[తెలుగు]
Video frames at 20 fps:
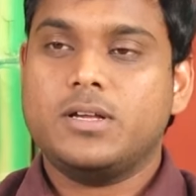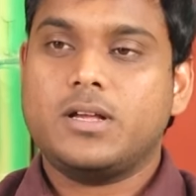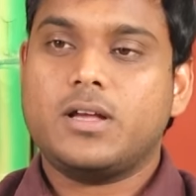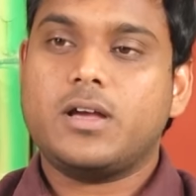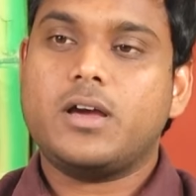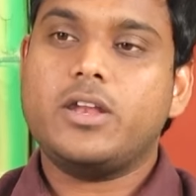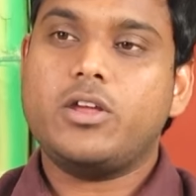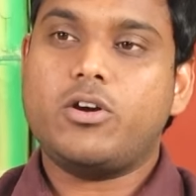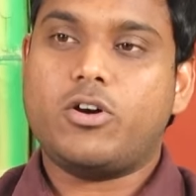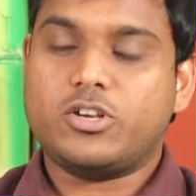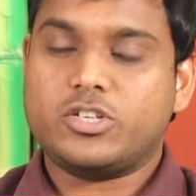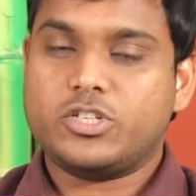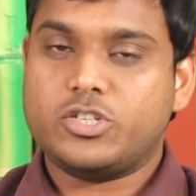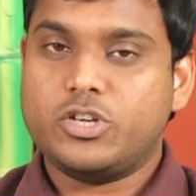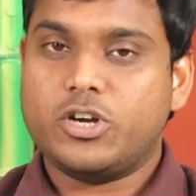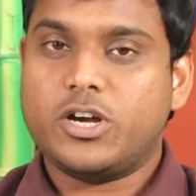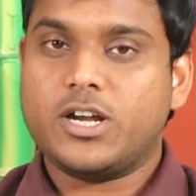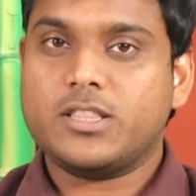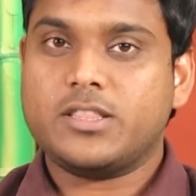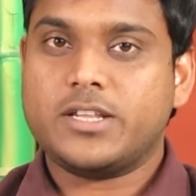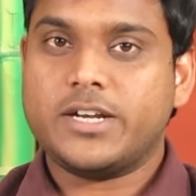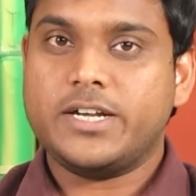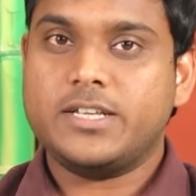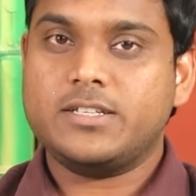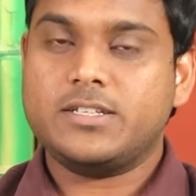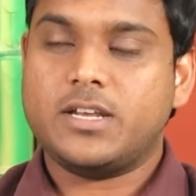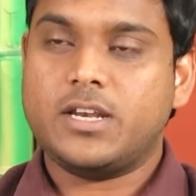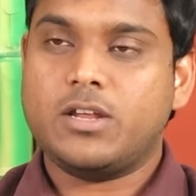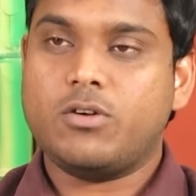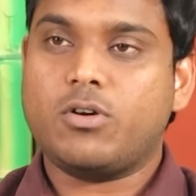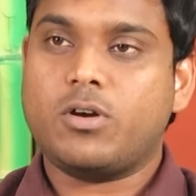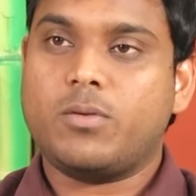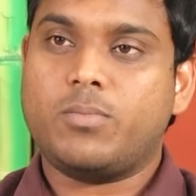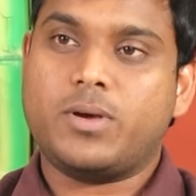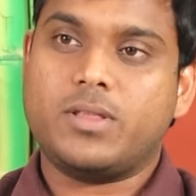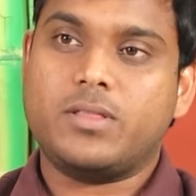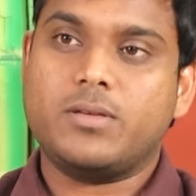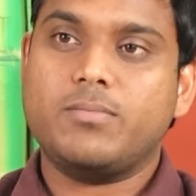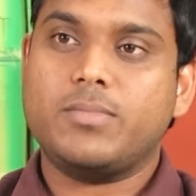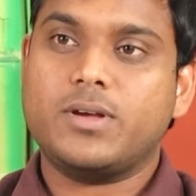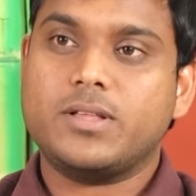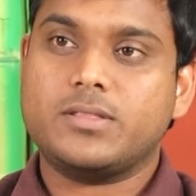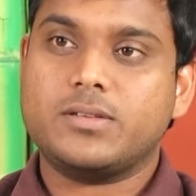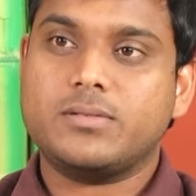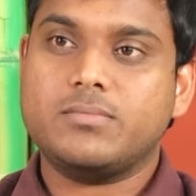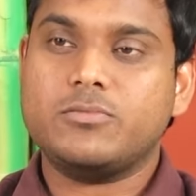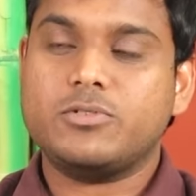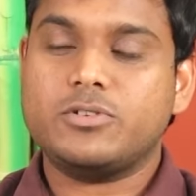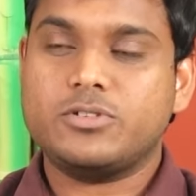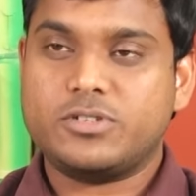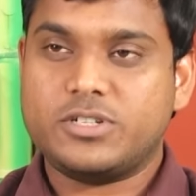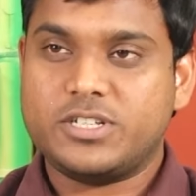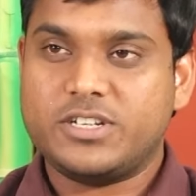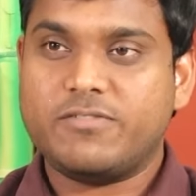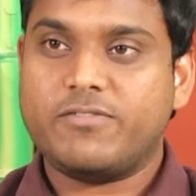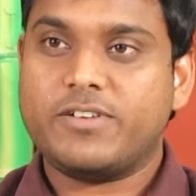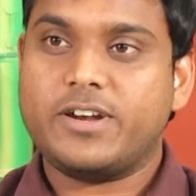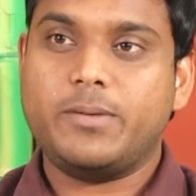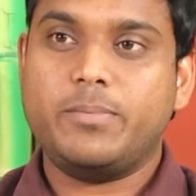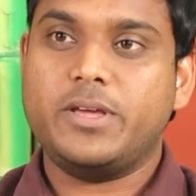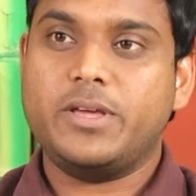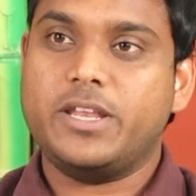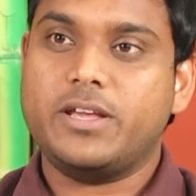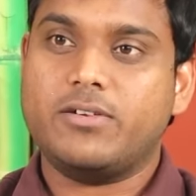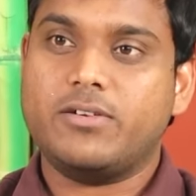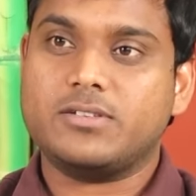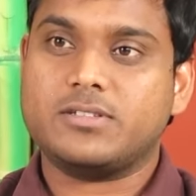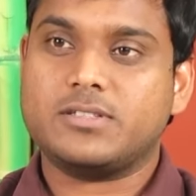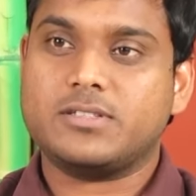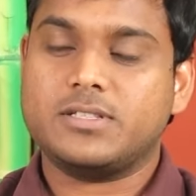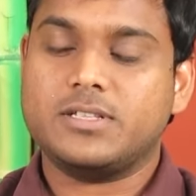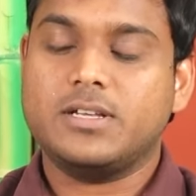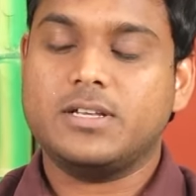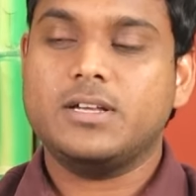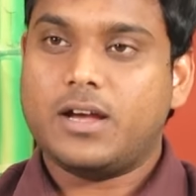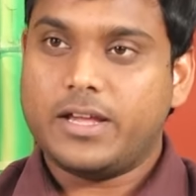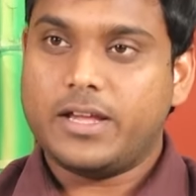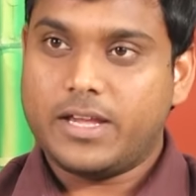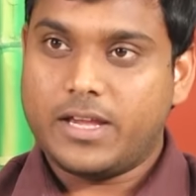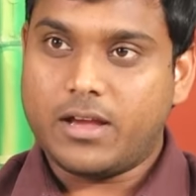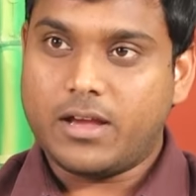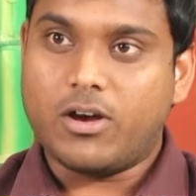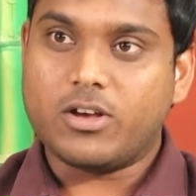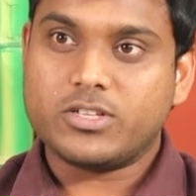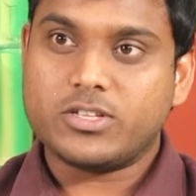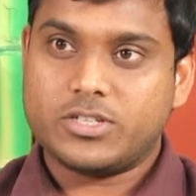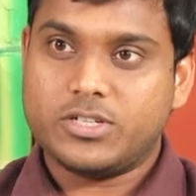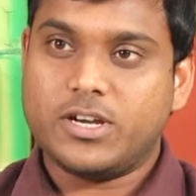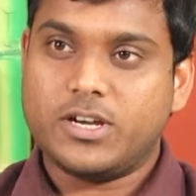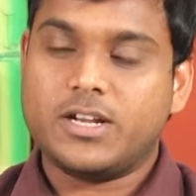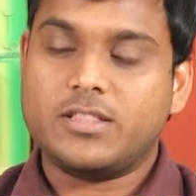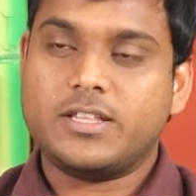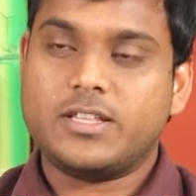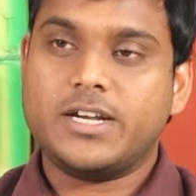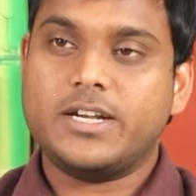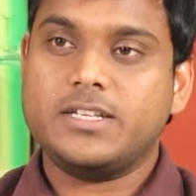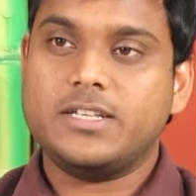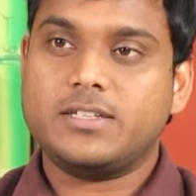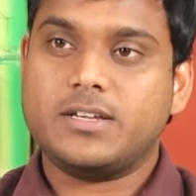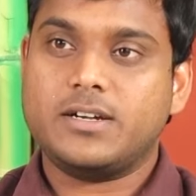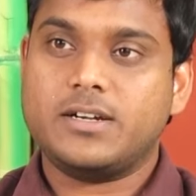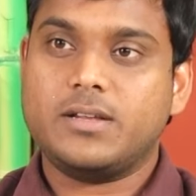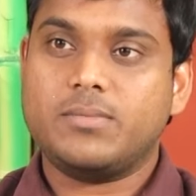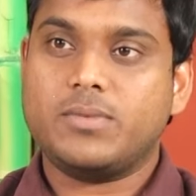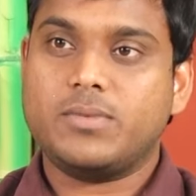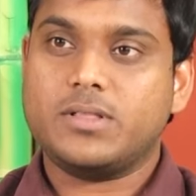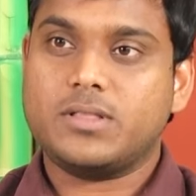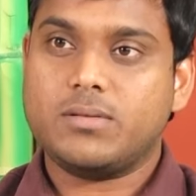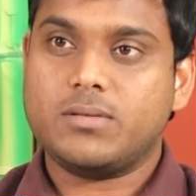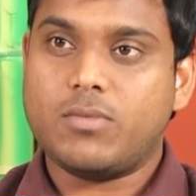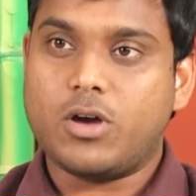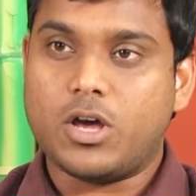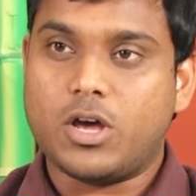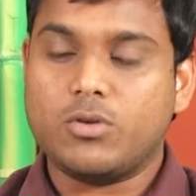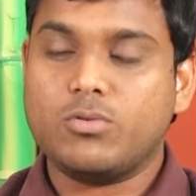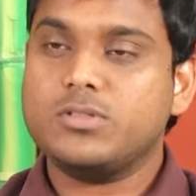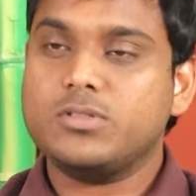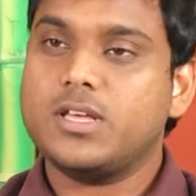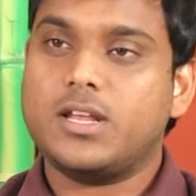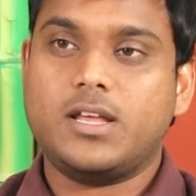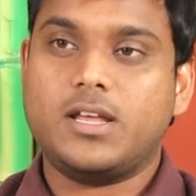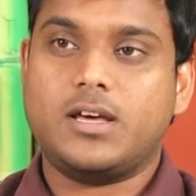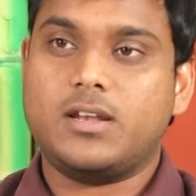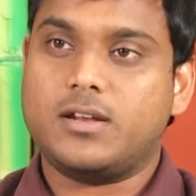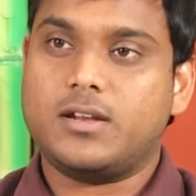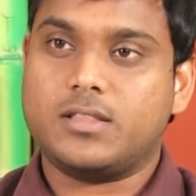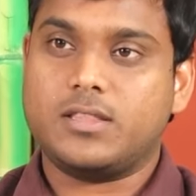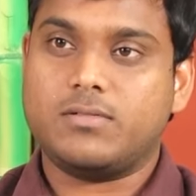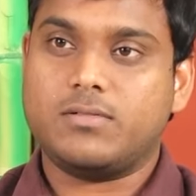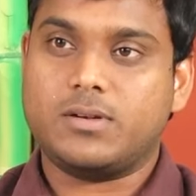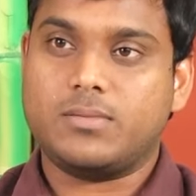కానీ ఆర్థరైటిస్ అనే ఒక పదం మాత్రం కొంచెం డిఫరెంట్ మీనింగ్ వస్తుంది ఈ ఆర్థరైటిస్ అంటే మాత్రం అరుగుదల అని అర్థం